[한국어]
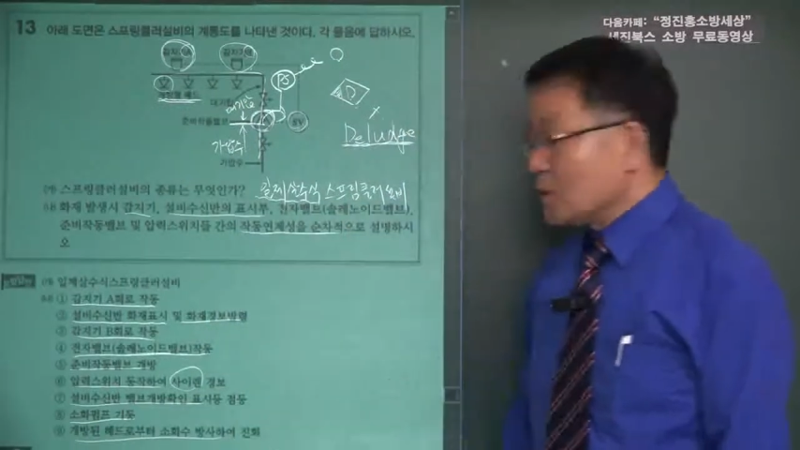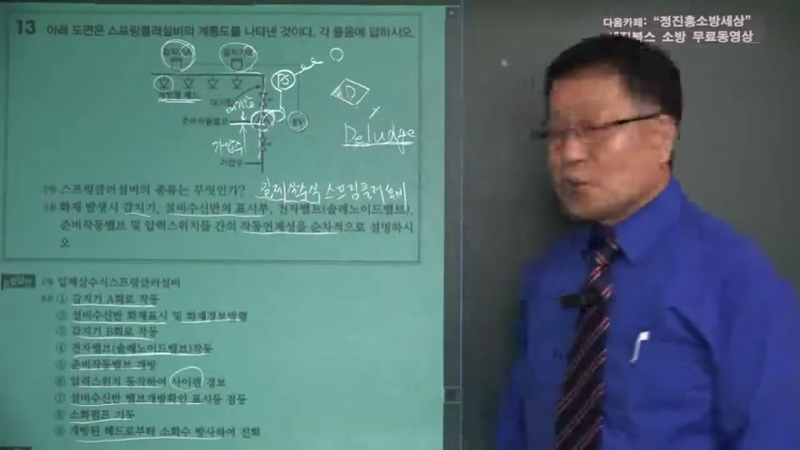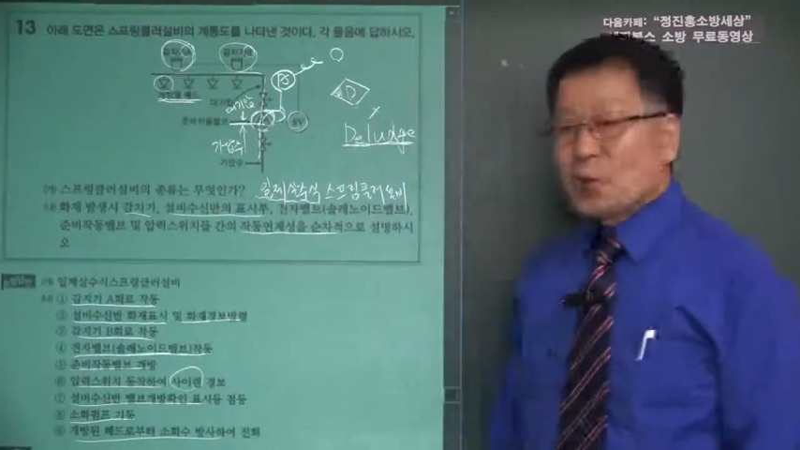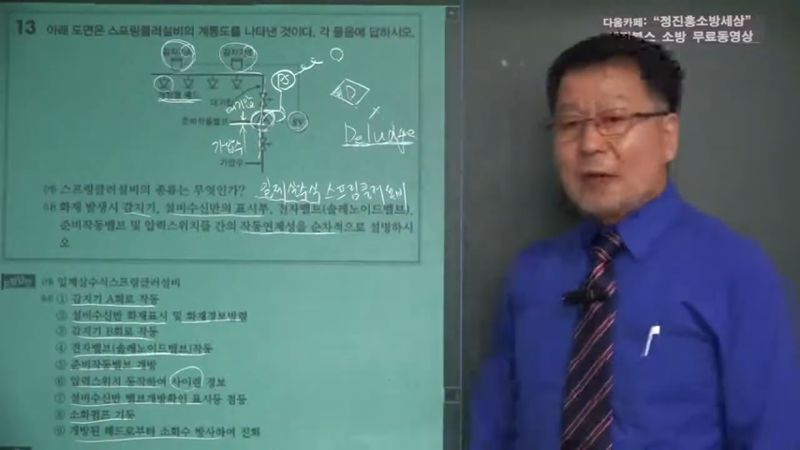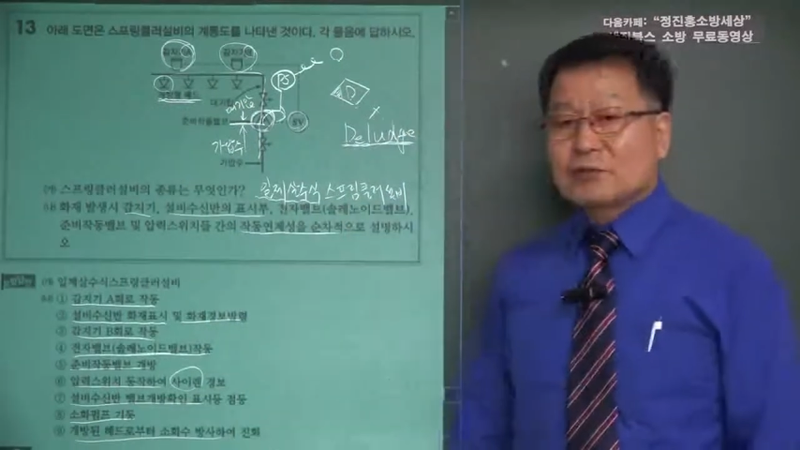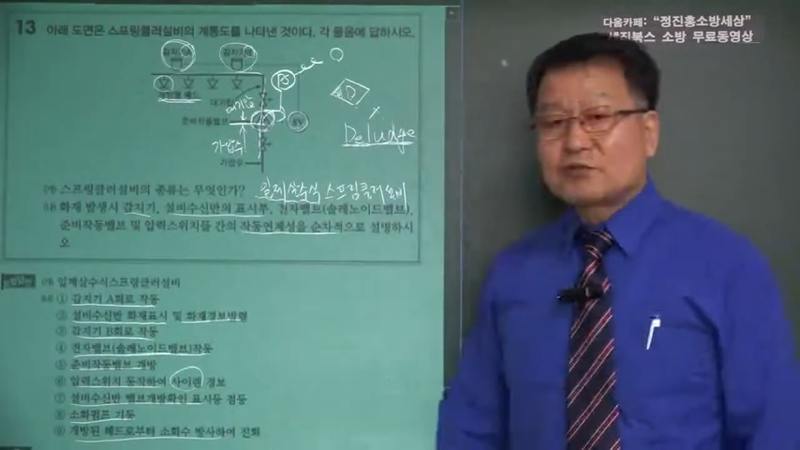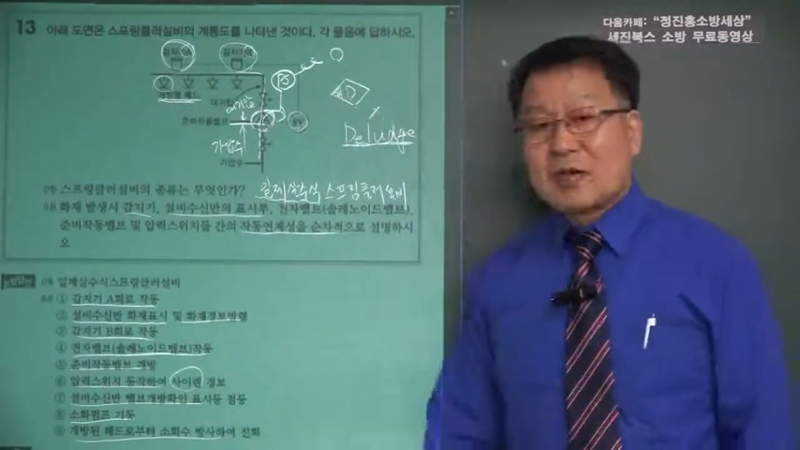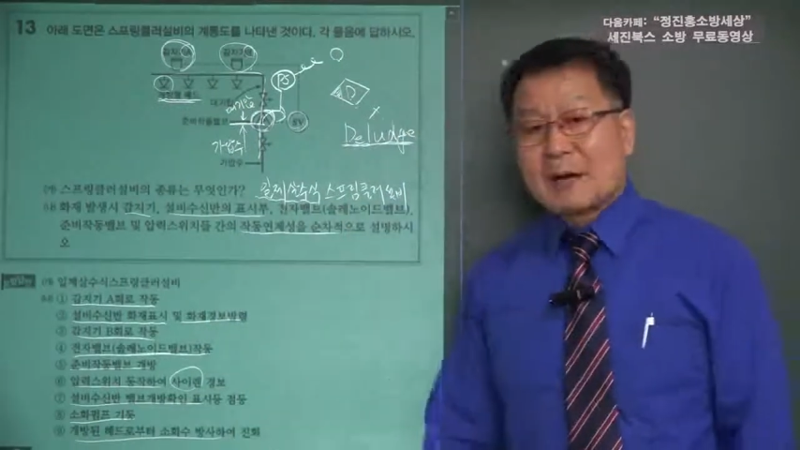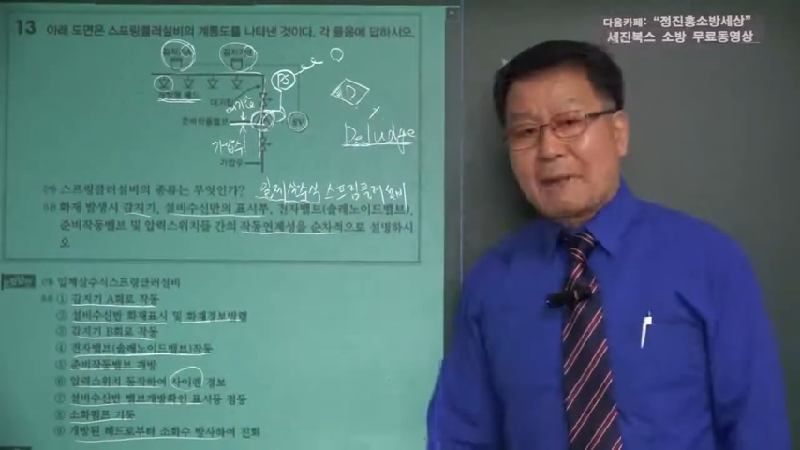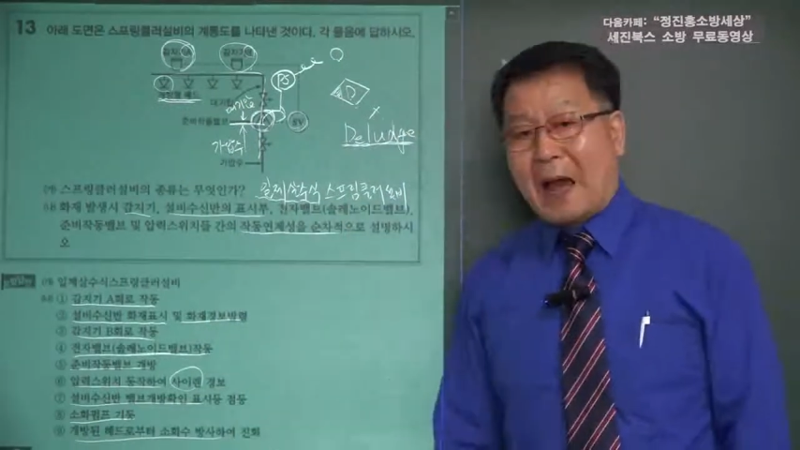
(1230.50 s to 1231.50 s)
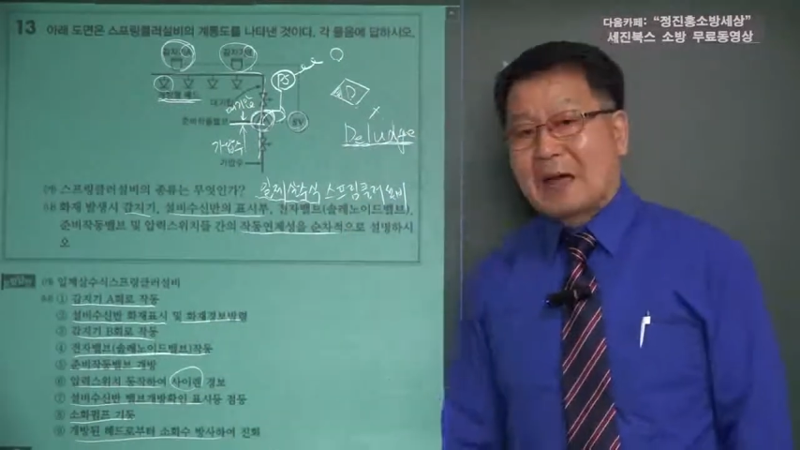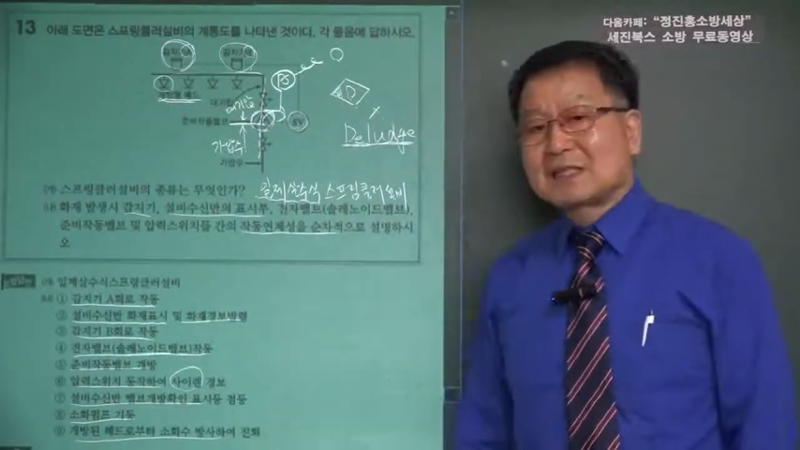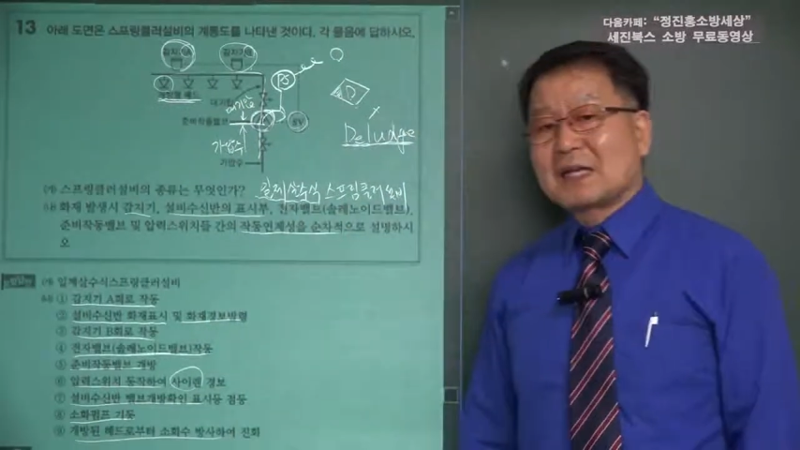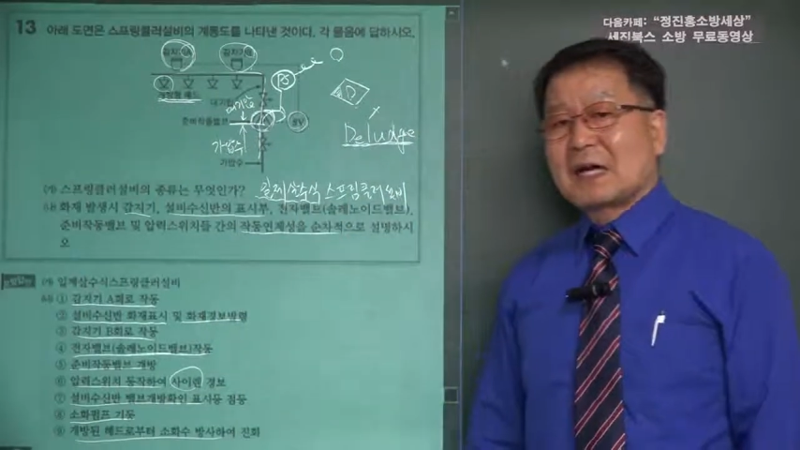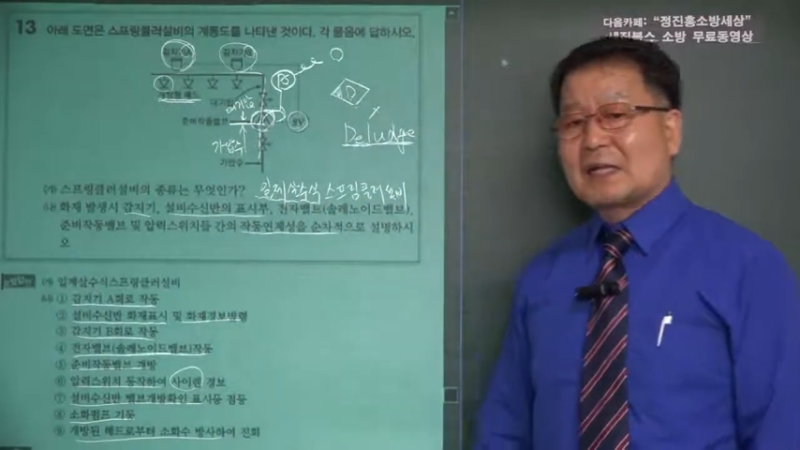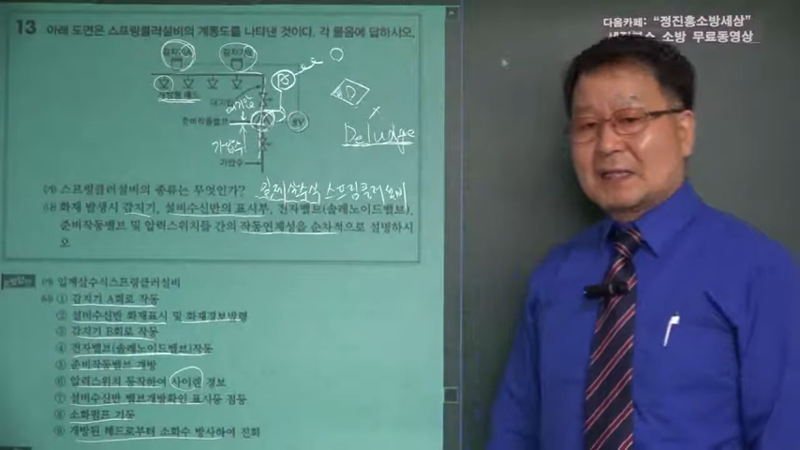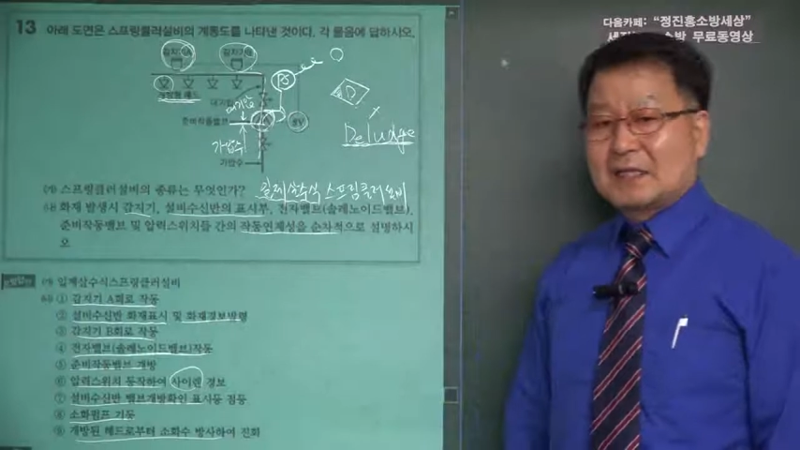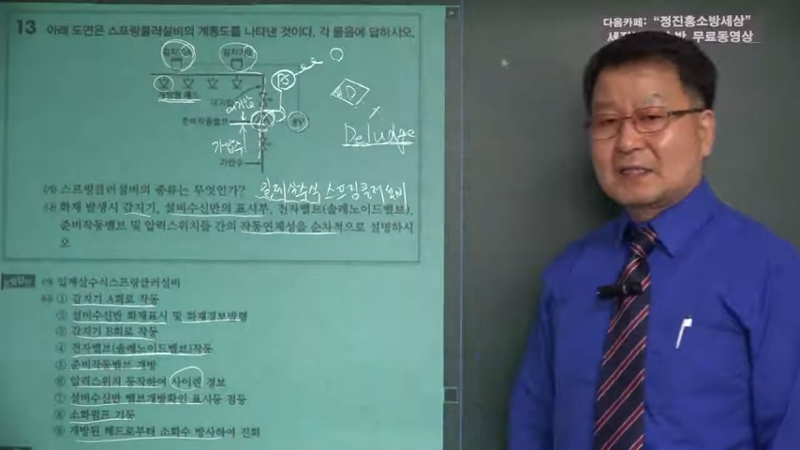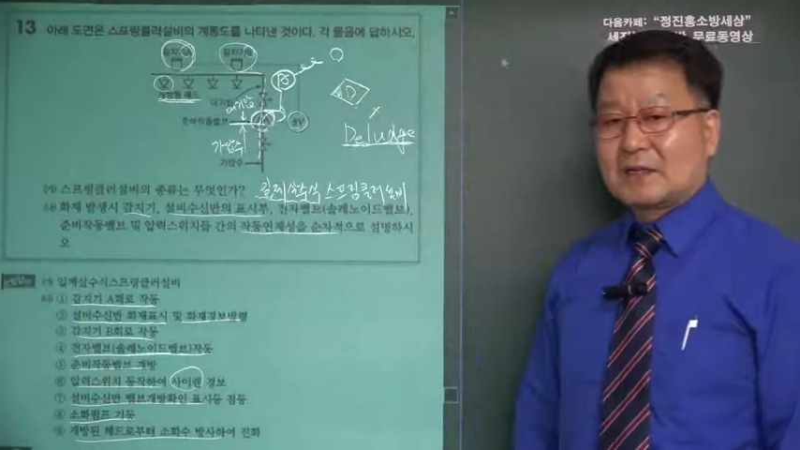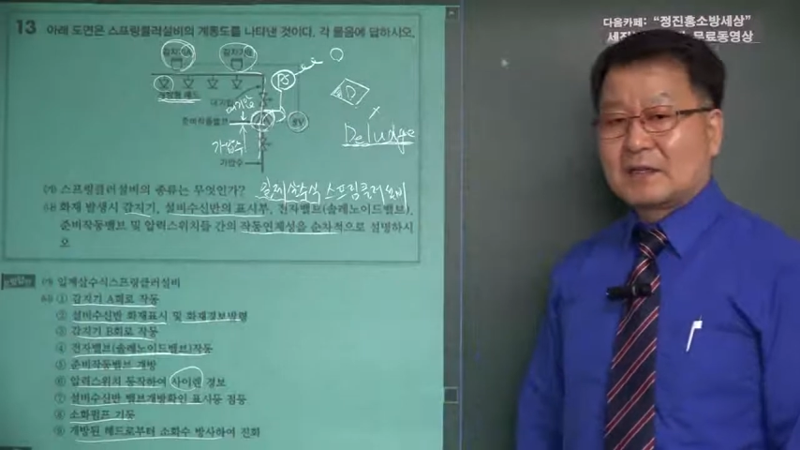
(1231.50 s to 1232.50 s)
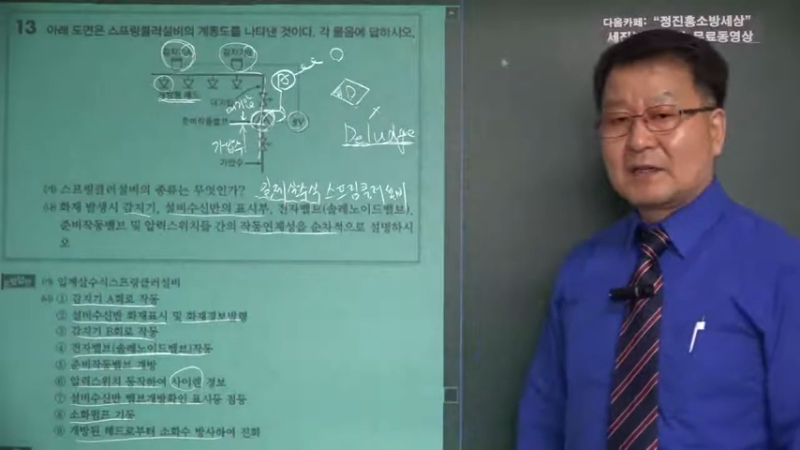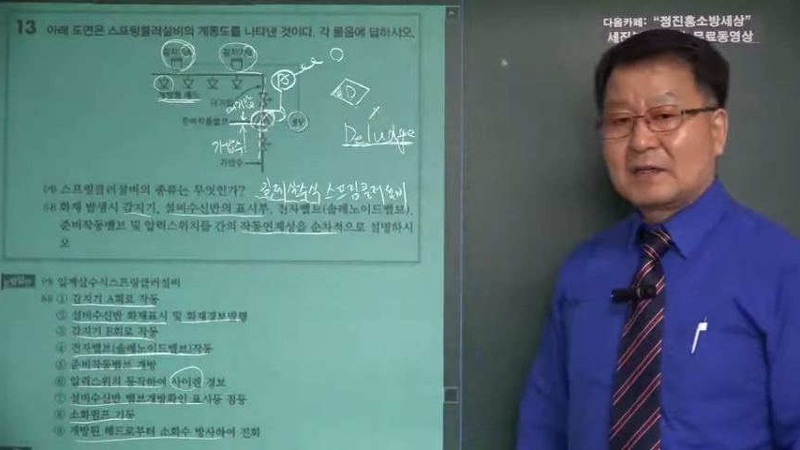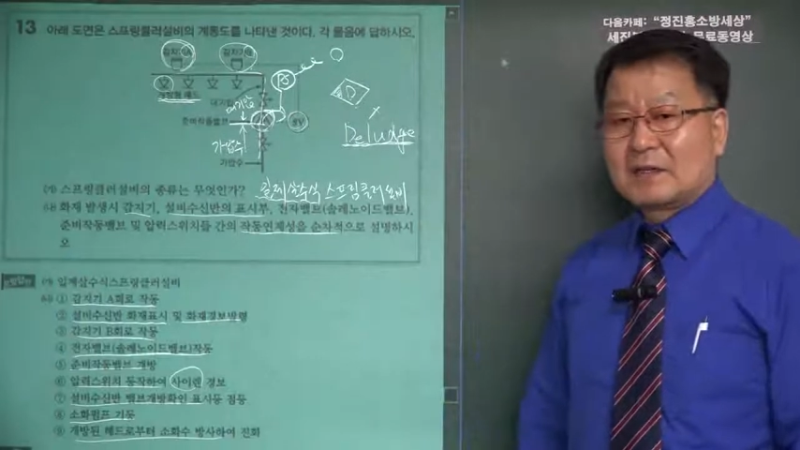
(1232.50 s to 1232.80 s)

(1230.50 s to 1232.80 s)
소화수가 방사가 돼서